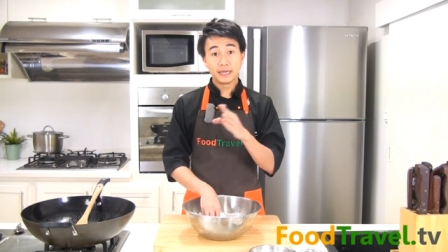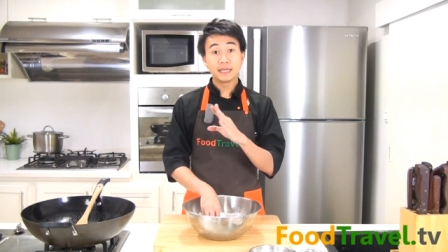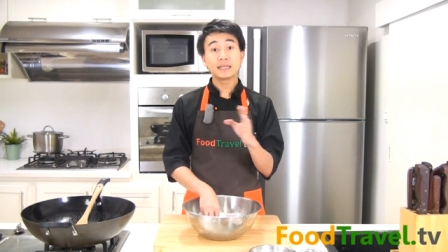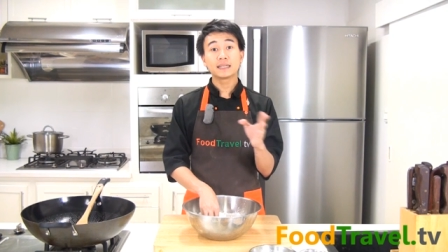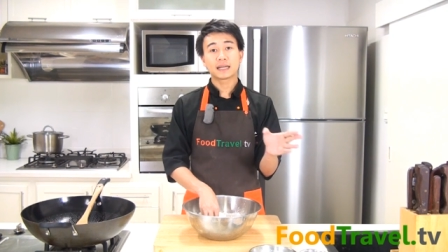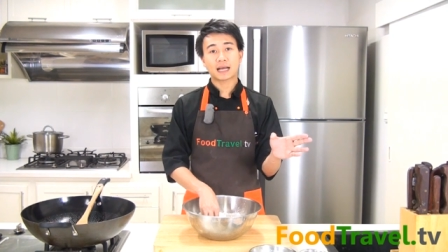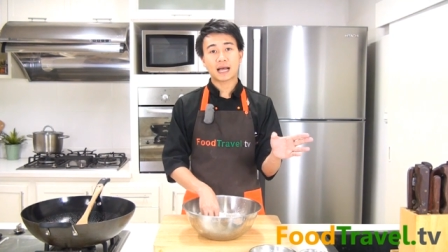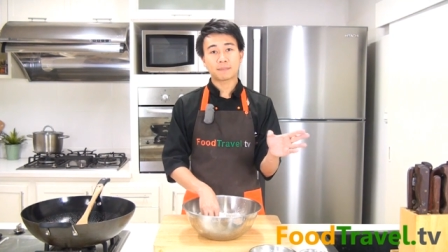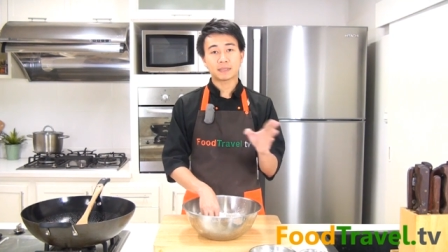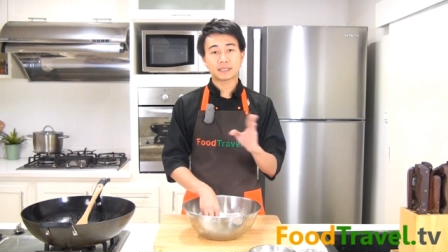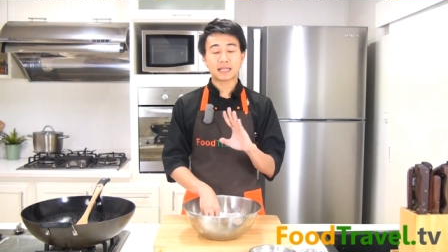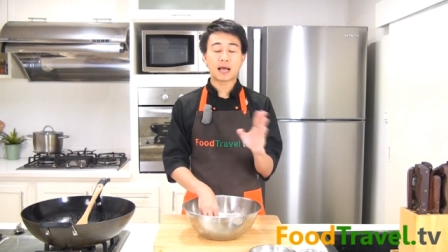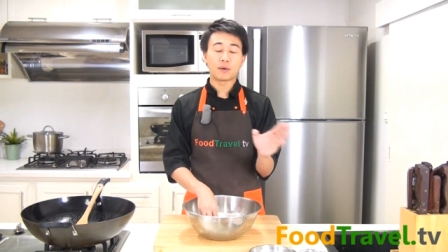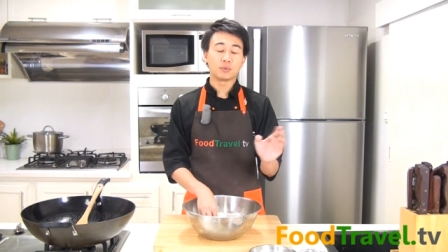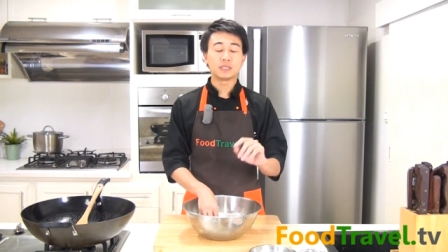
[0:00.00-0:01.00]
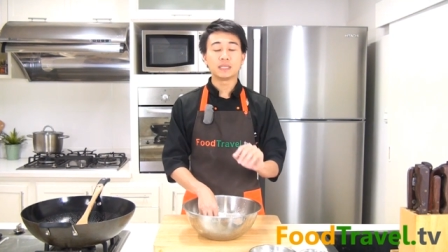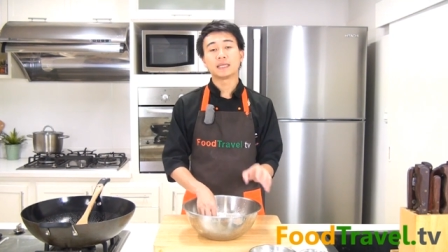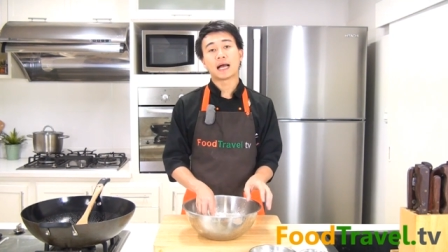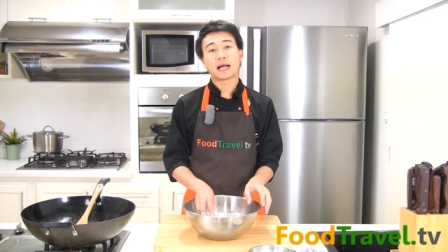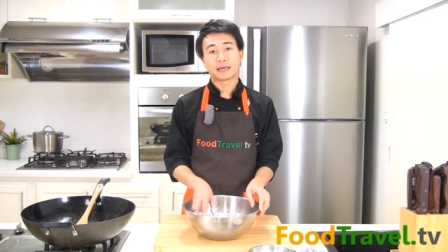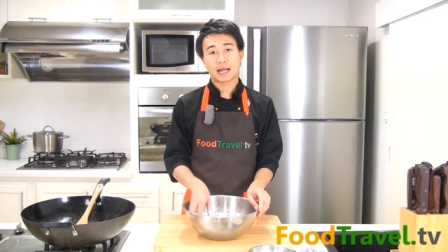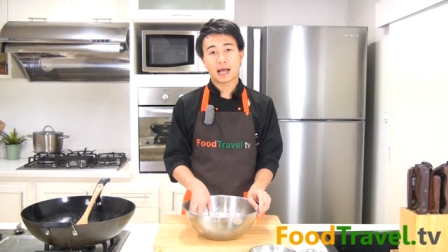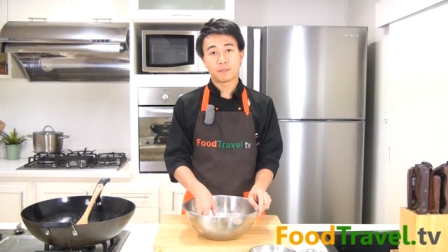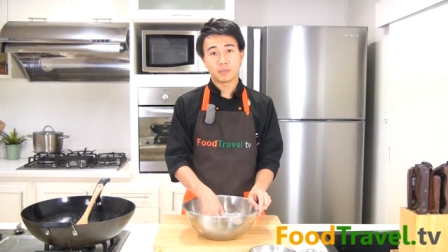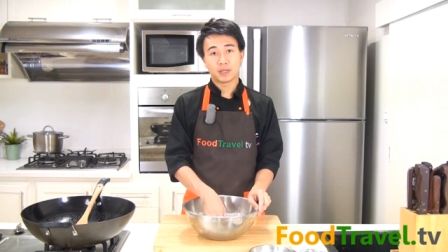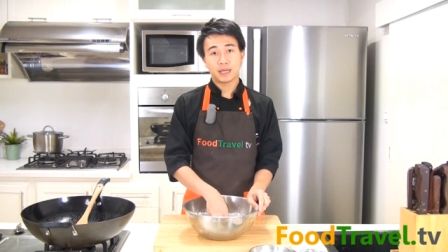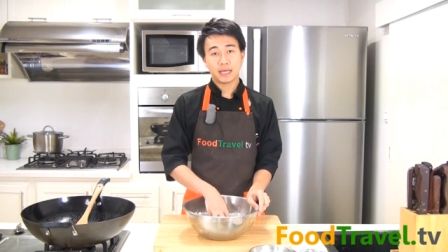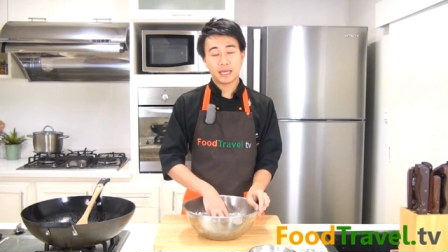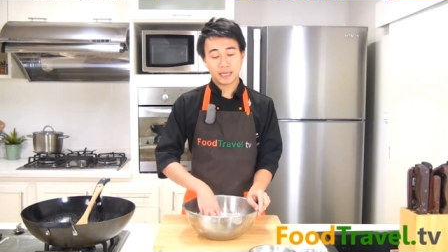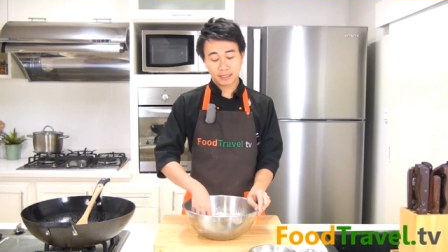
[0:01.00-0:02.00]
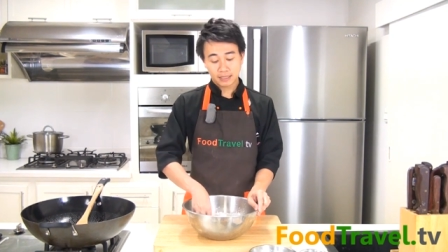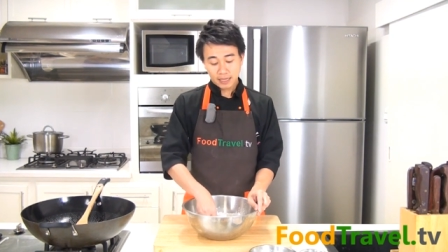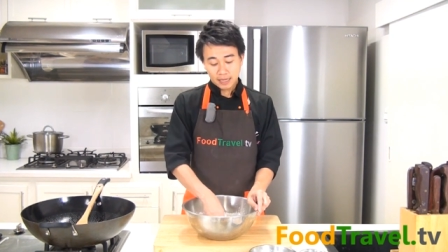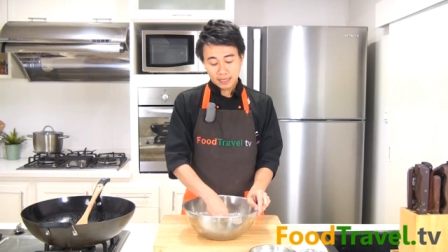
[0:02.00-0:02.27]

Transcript: นึ่งนะครับแต่ต่างวิธีการทำนั่นเอง